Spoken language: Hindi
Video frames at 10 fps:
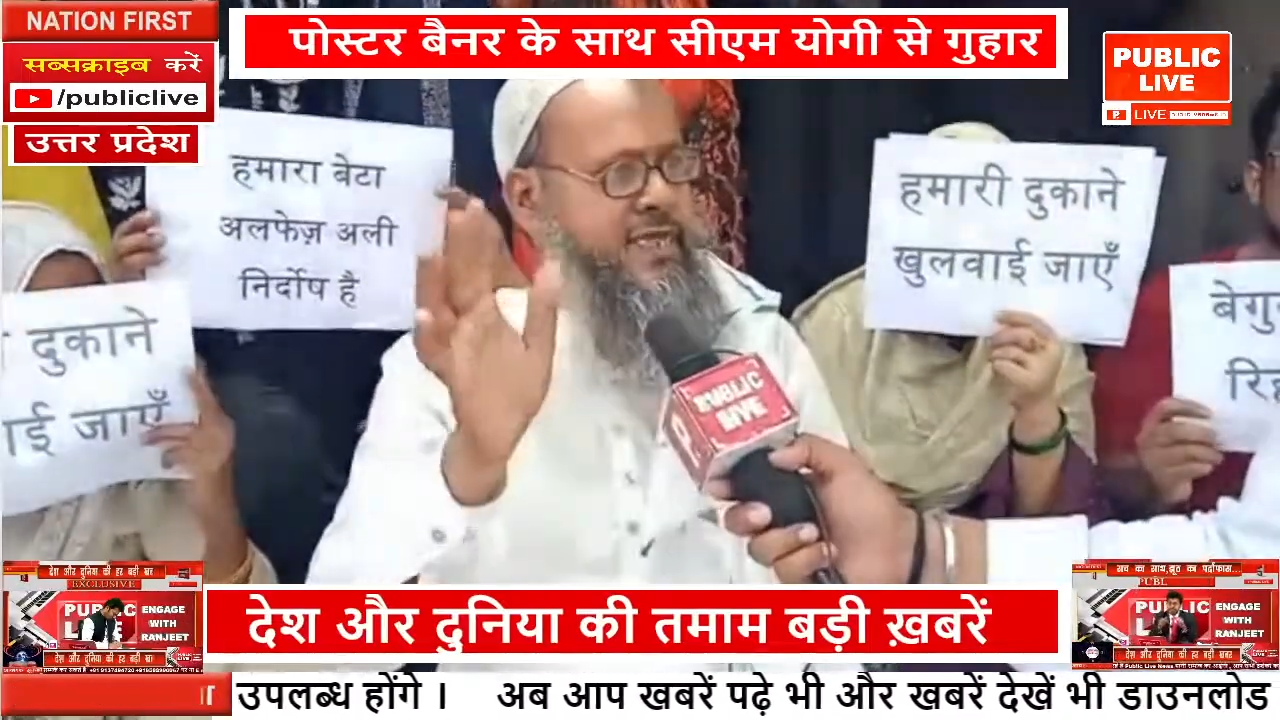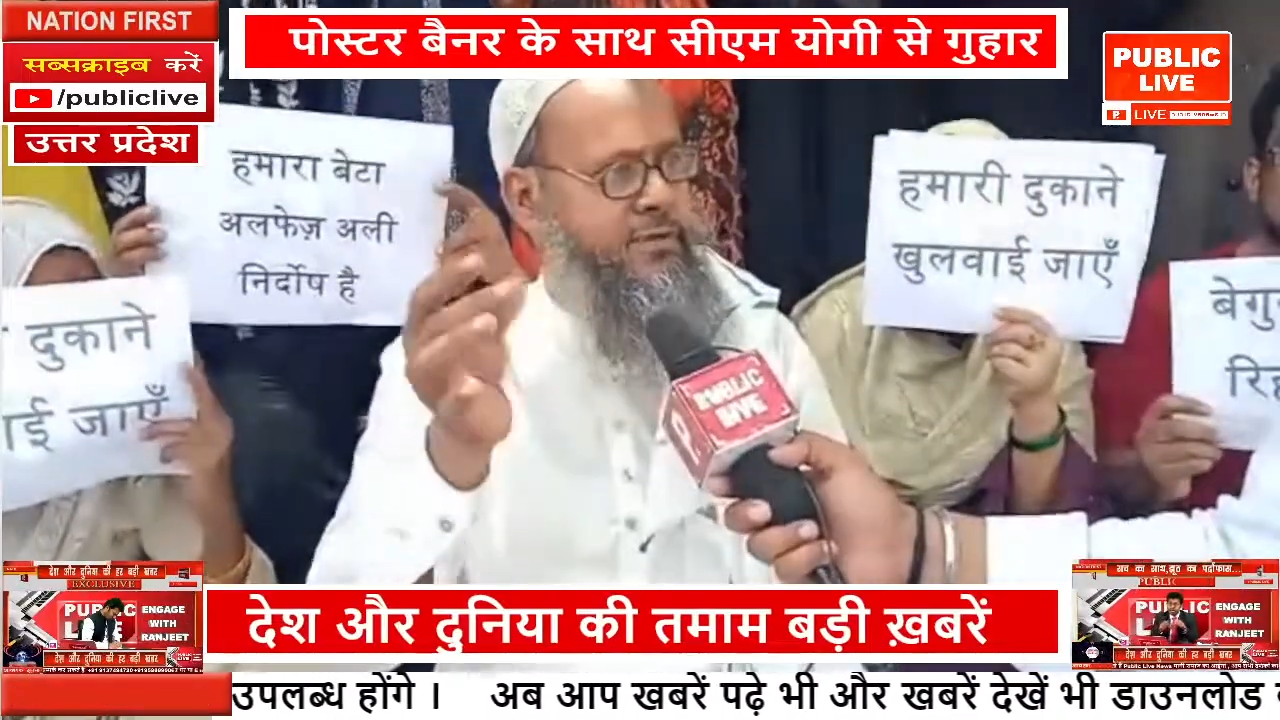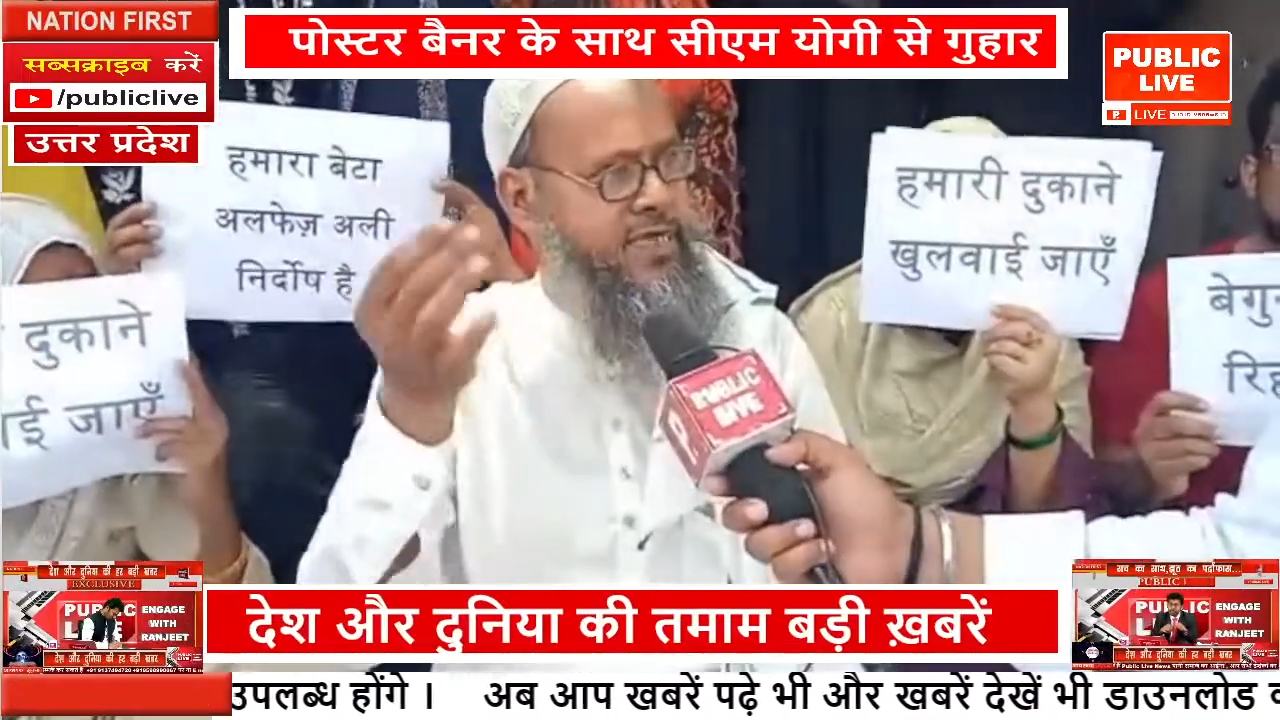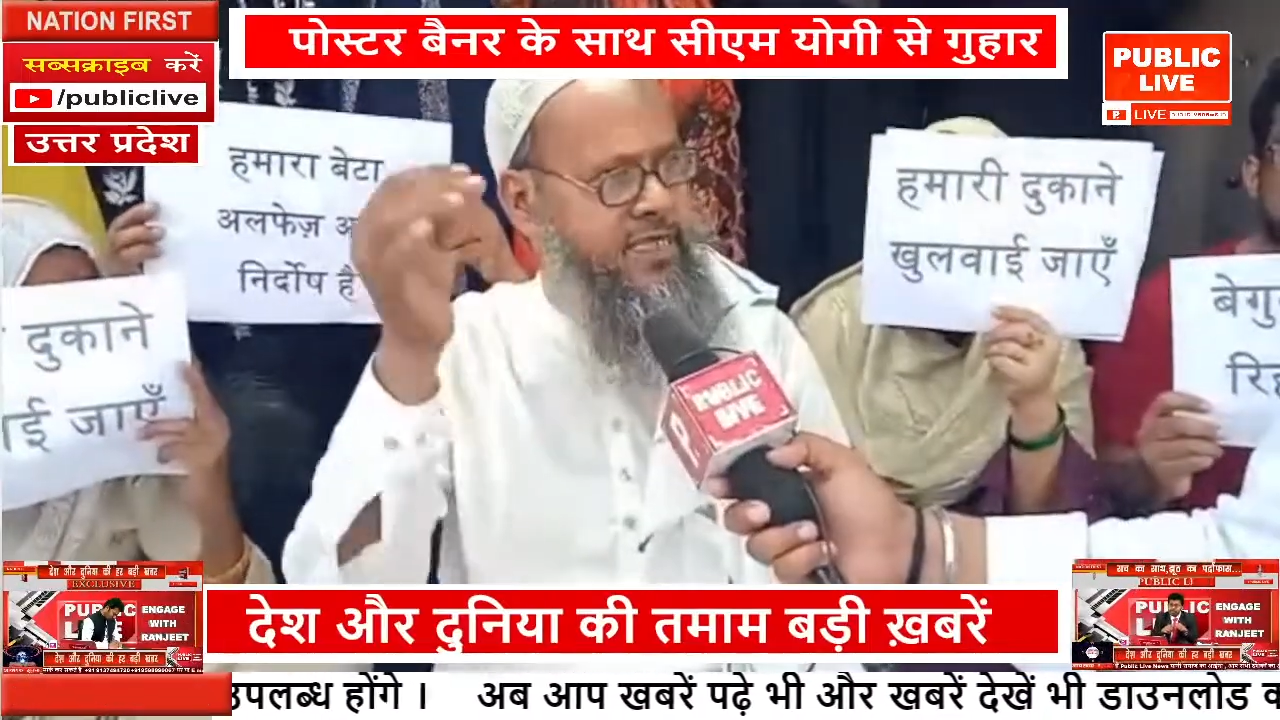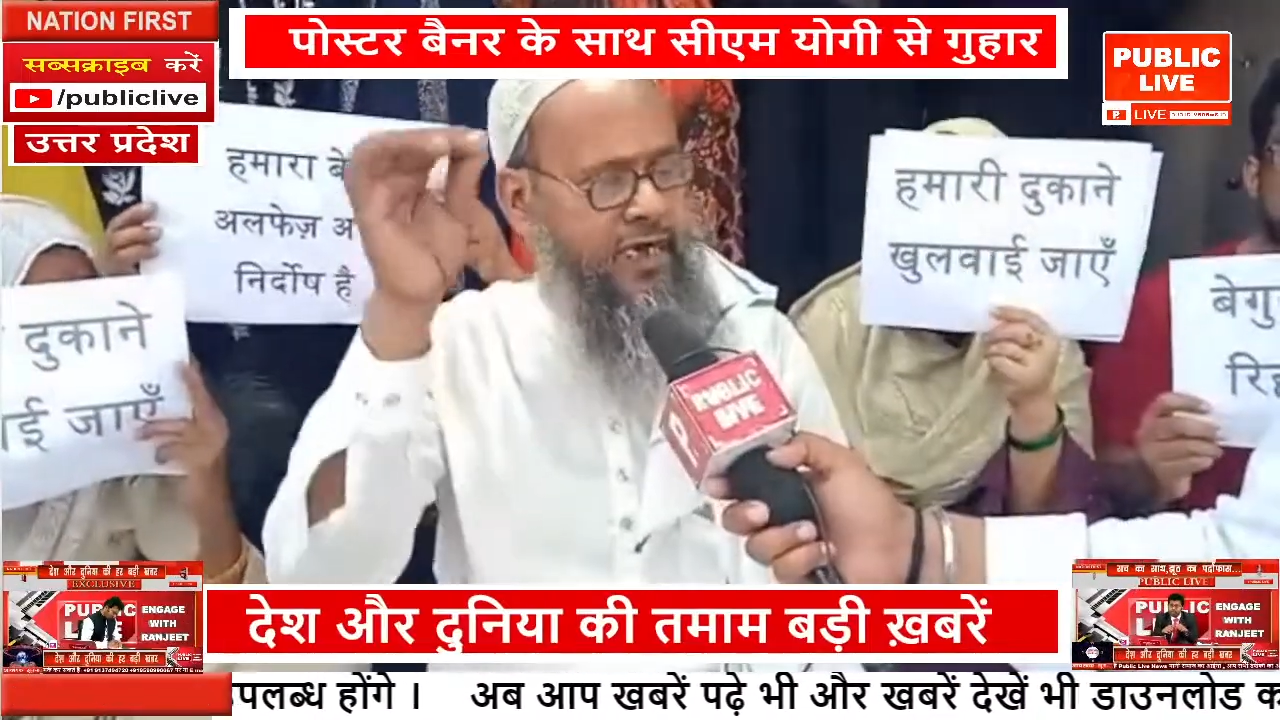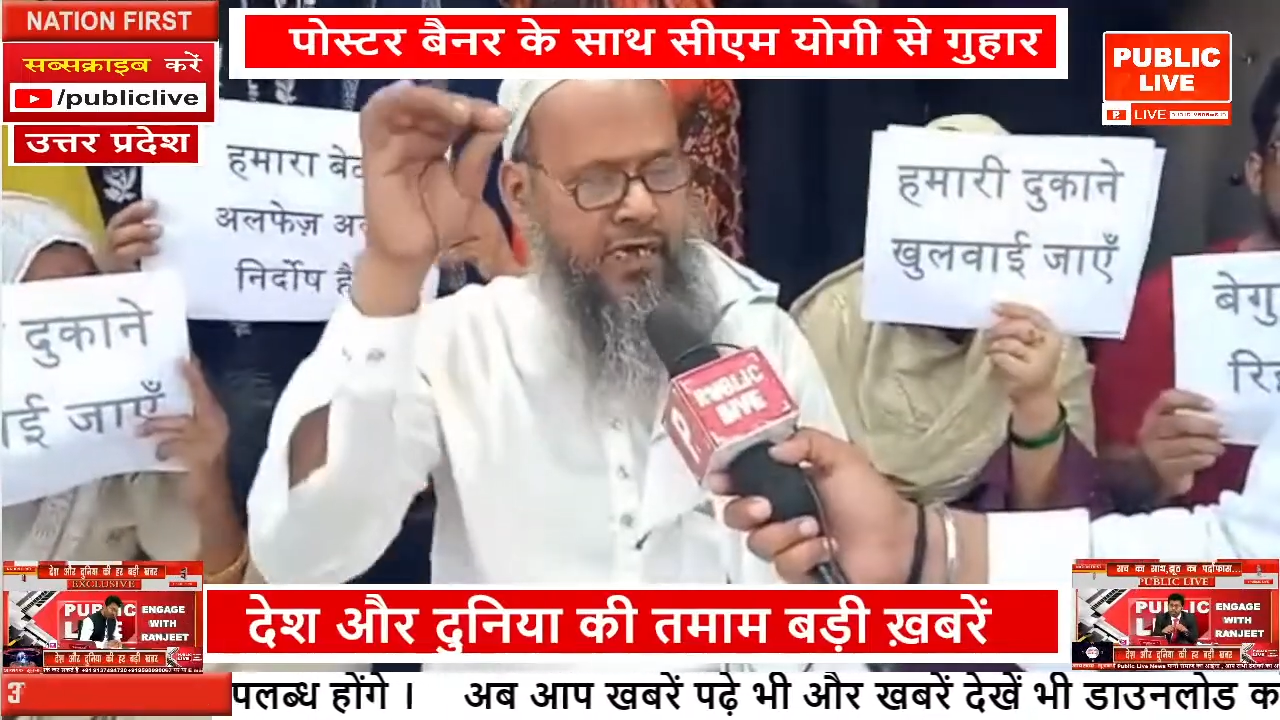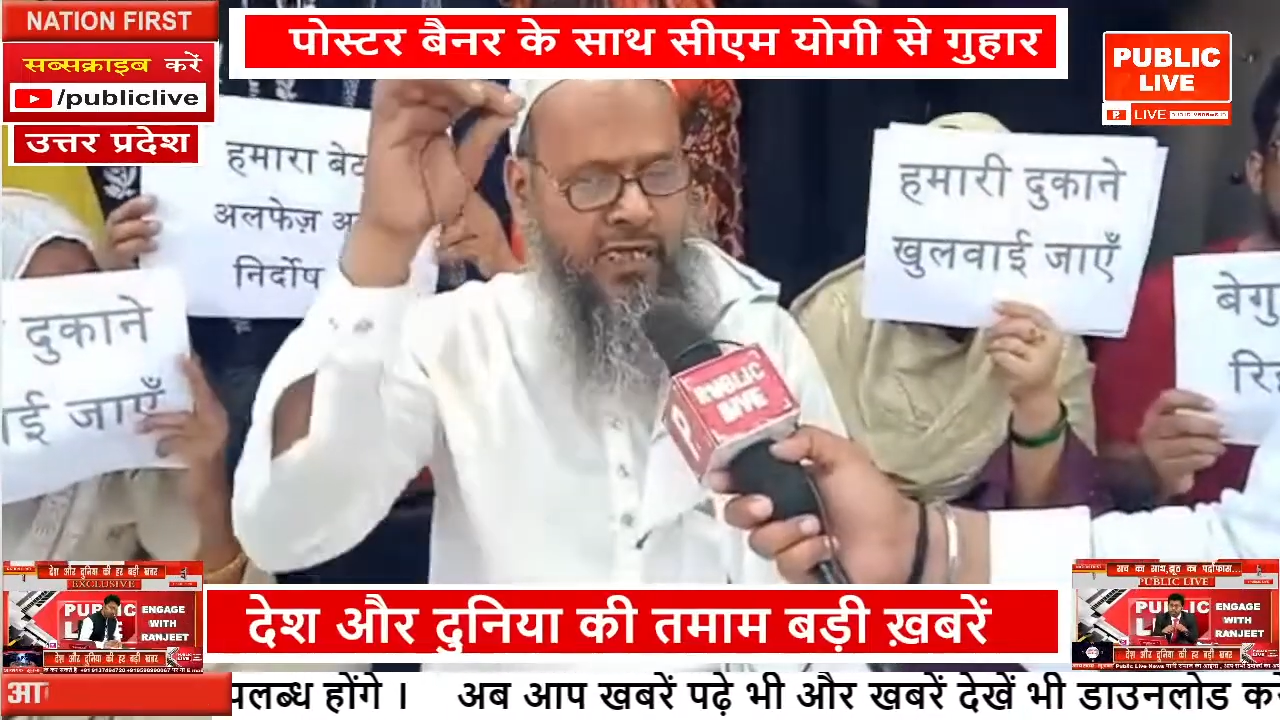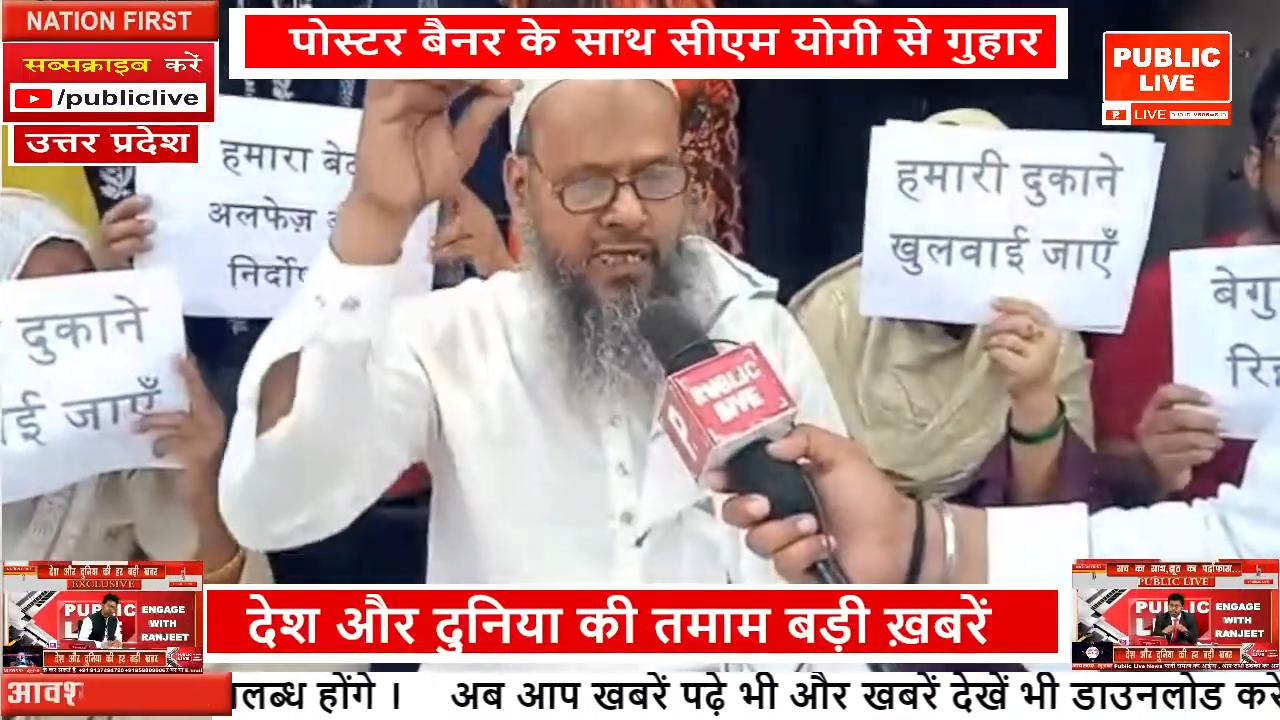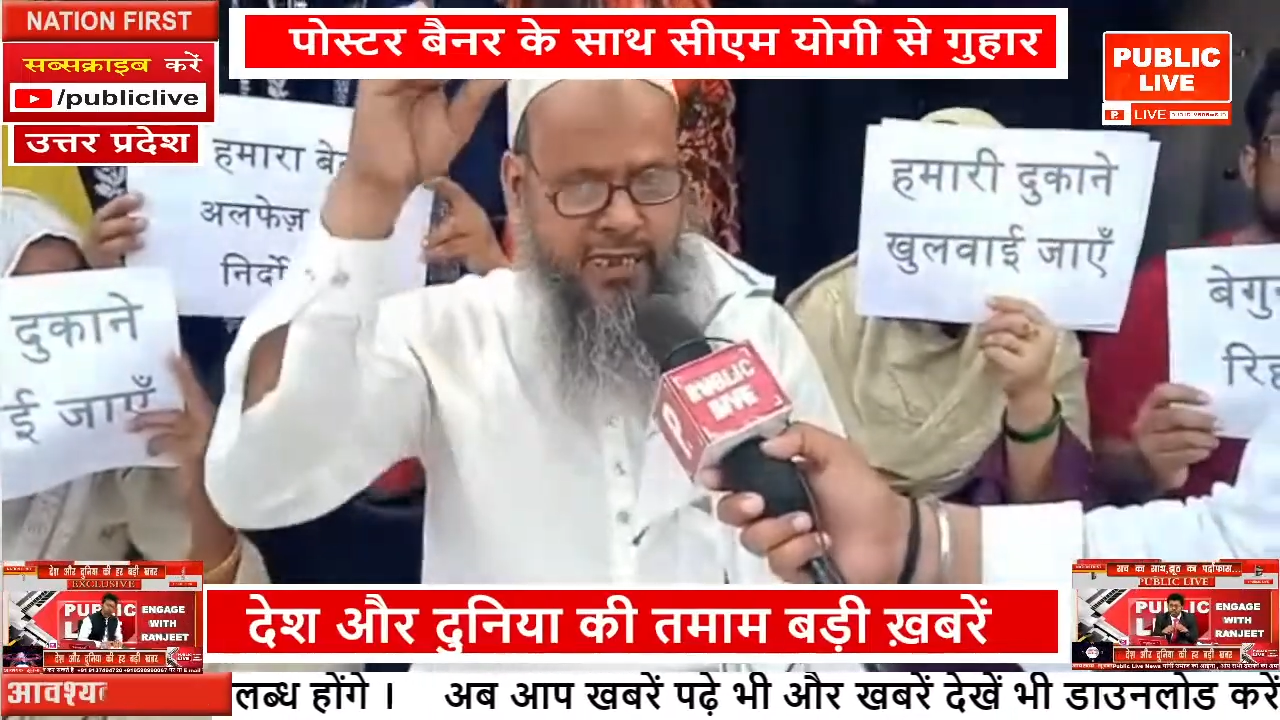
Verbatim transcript: जब ही इसका